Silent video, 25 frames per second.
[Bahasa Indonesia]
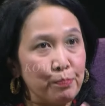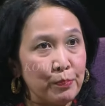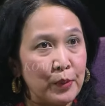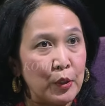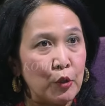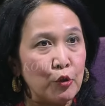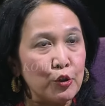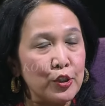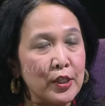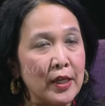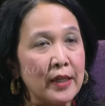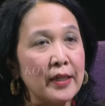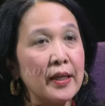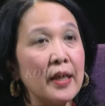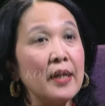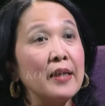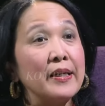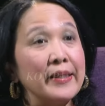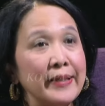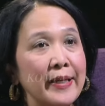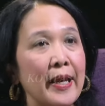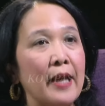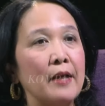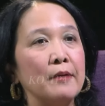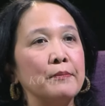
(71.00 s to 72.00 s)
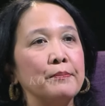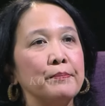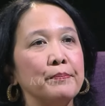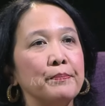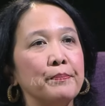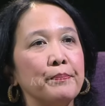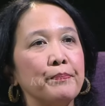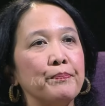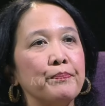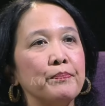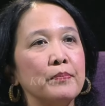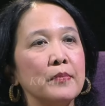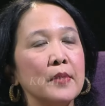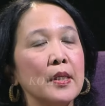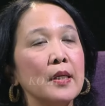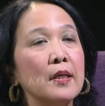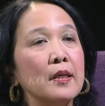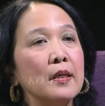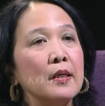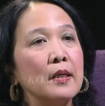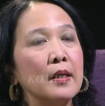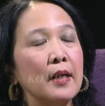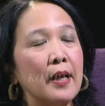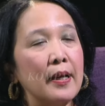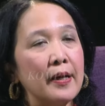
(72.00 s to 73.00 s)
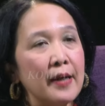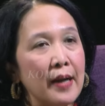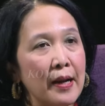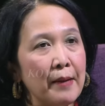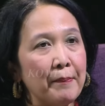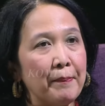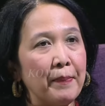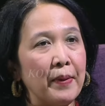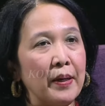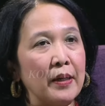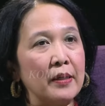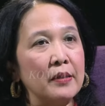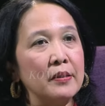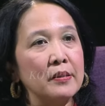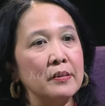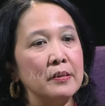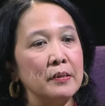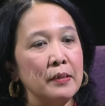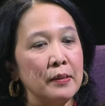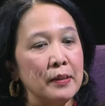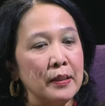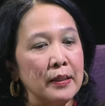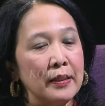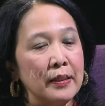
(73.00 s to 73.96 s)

Menurut saya, ya. Karena apa?